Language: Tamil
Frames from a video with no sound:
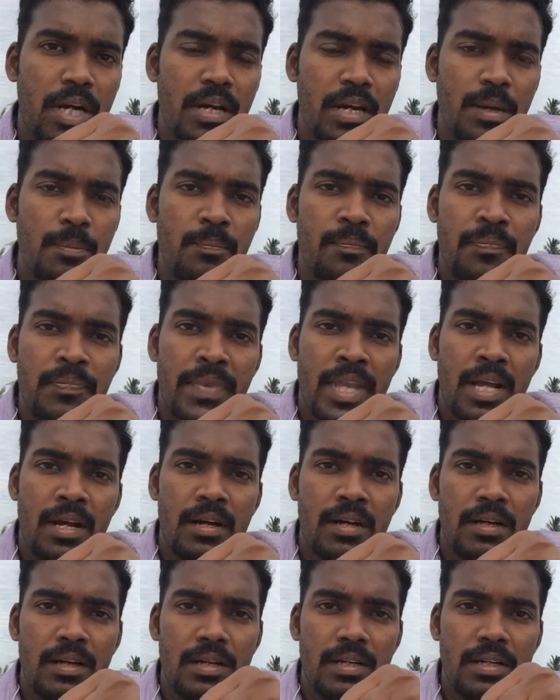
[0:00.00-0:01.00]
பார்க்கலாம்
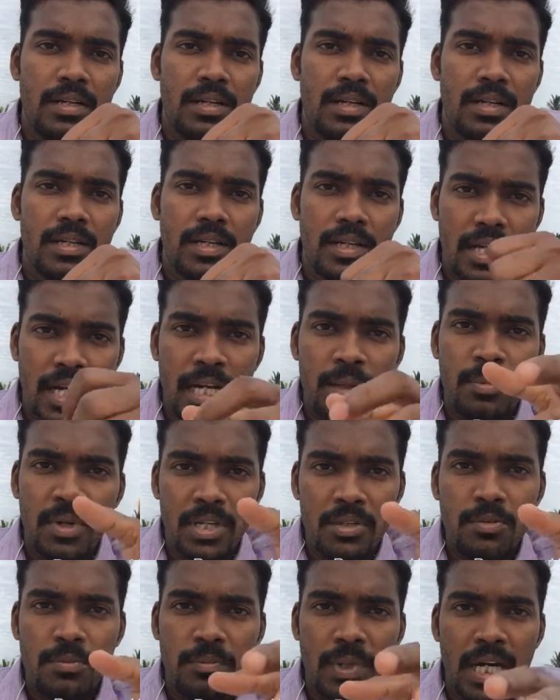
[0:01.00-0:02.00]
கண்டிப்பாக
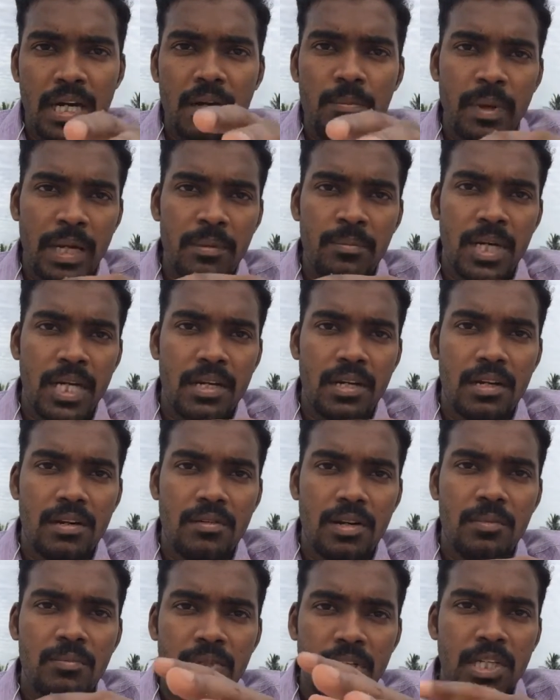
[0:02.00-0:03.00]
இதுவும் மக்கள் பயன்பாட்டிற்கு
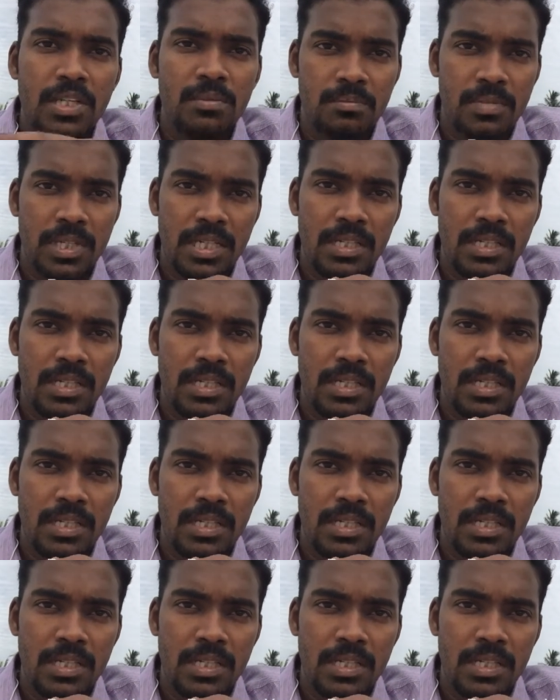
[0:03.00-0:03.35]
வரும் இது